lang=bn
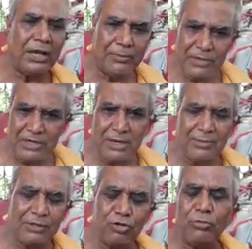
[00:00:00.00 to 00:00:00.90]
এই
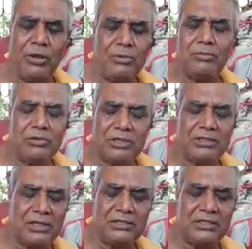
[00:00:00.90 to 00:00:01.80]
মিডিয়ার মাধ্যমে আমি বলতে
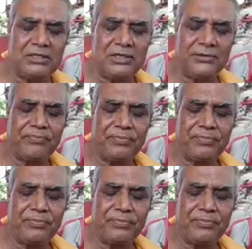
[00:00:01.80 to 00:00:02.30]
চাইছি যে